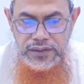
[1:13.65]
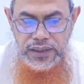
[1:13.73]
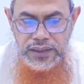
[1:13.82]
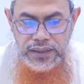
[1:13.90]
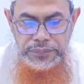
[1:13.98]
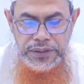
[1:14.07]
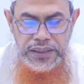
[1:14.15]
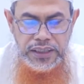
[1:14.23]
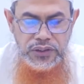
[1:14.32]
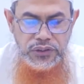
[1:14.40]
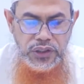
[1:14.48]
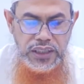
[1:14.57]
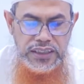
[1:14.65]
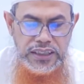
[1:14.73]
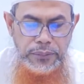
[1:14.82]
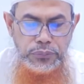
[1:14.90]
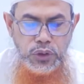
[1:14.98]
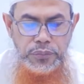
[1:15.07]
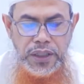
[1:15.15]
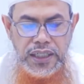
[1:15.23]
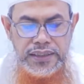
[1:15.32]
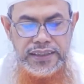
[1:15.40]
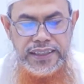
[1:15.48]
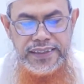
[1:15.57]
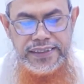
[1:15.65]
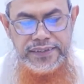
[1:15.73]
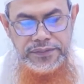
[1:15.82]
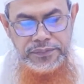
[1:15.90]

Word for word: dan ini penting untuk kita sambung bahasannya.